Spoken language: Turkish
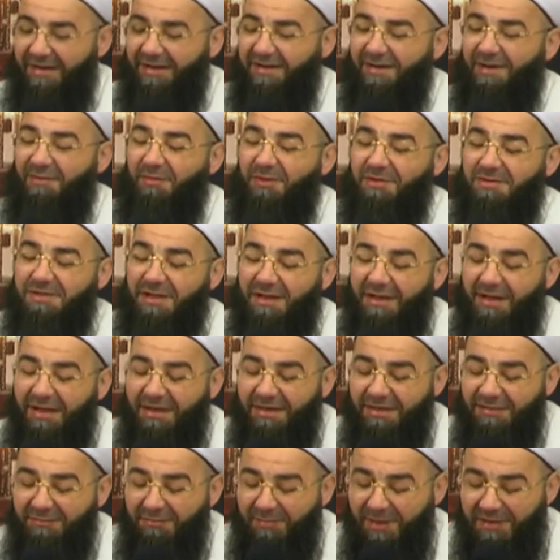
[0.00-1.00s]
Ramazan
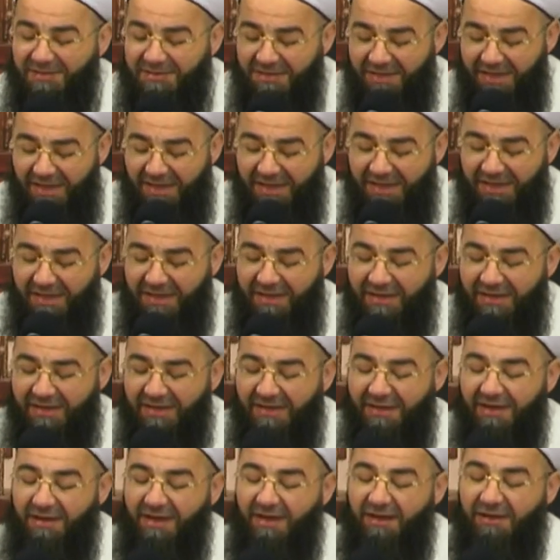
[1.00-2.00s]
ayının başı nedir?
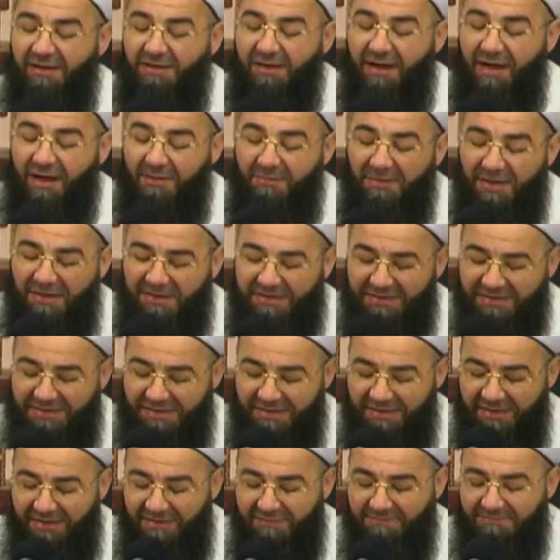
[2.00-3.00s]

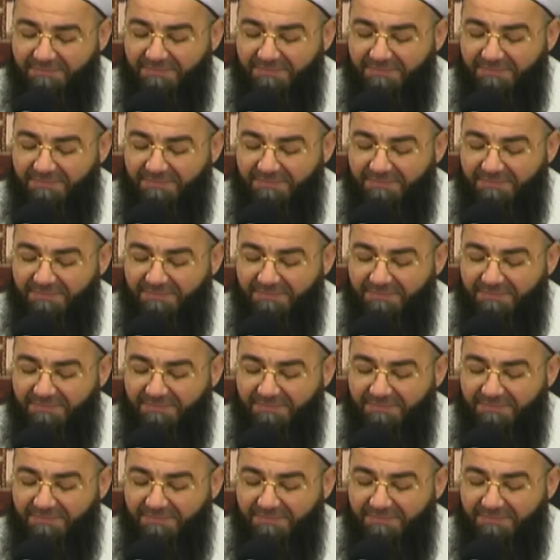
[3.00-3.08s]
Rahmettir.